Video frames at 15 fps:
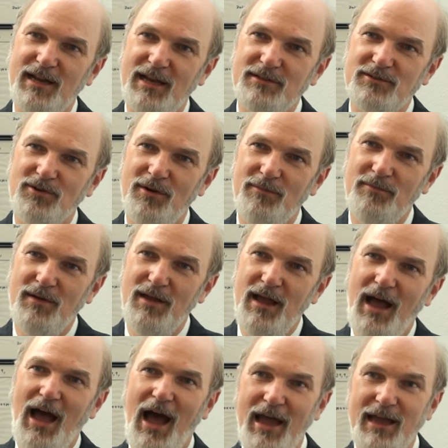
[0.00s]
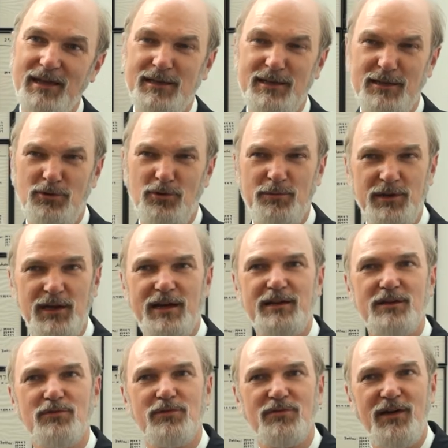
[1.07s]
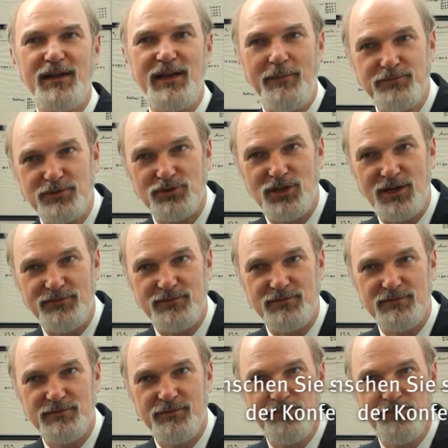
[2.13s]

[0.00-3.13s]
Land kommen, eigentlich um die Religionsfreiheit abzuschaffen.